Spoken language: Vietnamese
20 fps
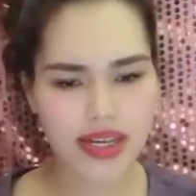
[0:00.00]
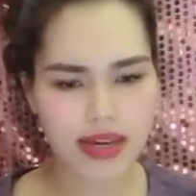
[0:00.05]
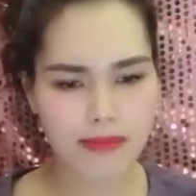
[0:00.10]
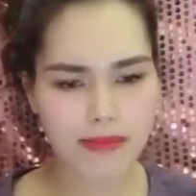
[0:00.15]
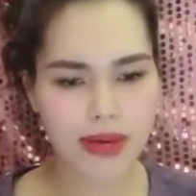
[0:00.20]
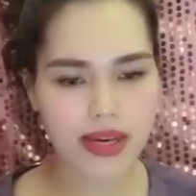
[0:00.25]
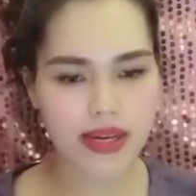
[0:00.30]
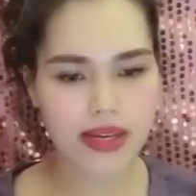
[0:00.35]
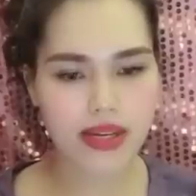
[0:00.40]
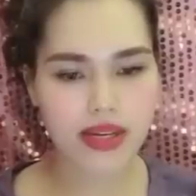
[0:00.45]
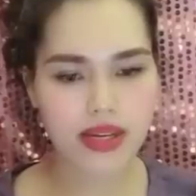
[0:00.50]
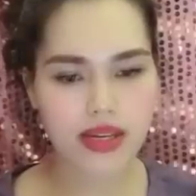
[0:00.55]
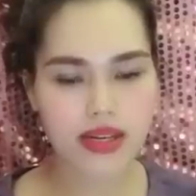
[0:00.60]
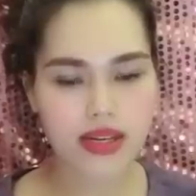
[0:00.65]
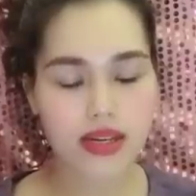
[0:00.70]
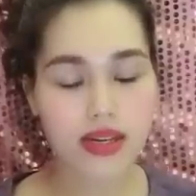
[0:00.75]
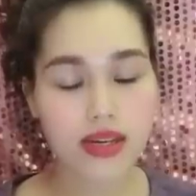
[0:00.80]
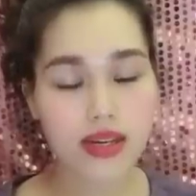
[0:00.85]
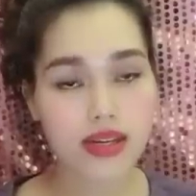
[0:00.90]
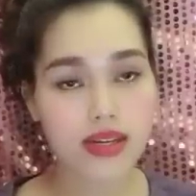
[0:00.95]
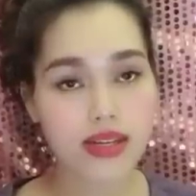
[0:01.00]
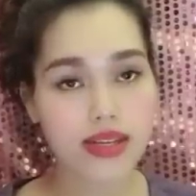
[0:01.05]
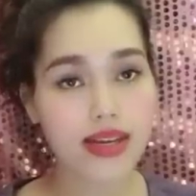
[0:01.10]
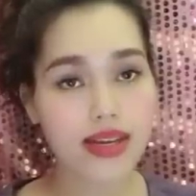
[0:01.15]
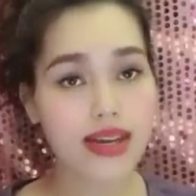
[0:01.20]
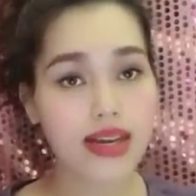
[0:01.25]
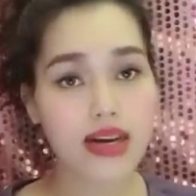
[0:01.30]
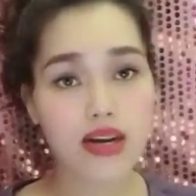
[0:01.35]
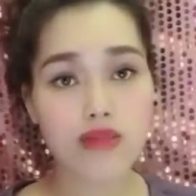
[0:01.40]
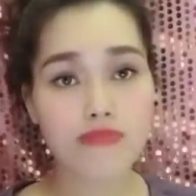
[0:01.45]
chay mình.
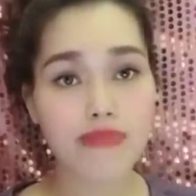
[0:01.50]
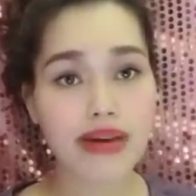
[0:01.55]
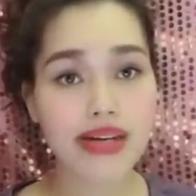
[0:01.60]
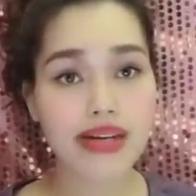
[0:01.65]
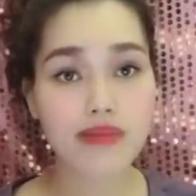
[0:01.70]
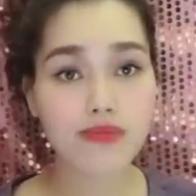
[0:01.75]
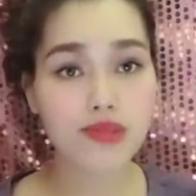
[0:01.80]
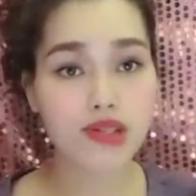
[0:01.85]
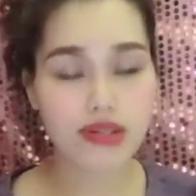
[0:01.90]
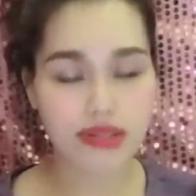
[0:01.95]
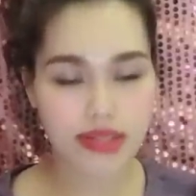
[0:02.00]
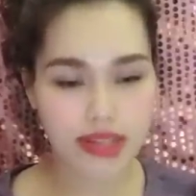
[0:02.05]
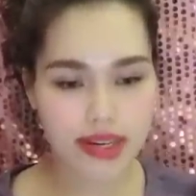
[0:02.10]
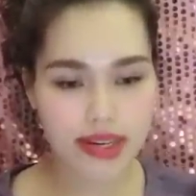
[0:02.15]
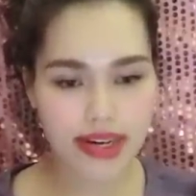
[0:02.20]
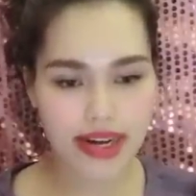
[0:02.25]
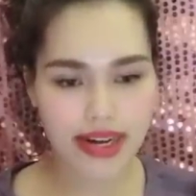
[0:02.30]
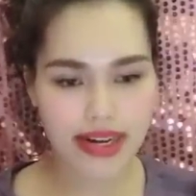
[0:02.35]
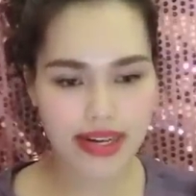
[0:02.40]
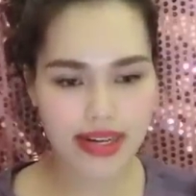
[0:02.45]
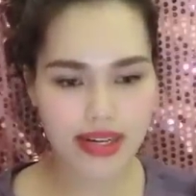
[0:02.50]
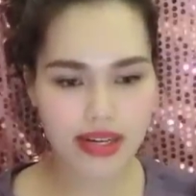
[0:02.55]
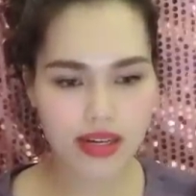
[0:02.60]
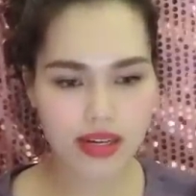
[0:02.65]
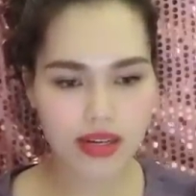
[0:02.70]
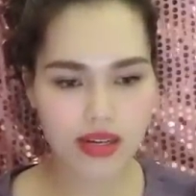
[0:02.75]
Nhất là con bé lớp trưởng tên Nga.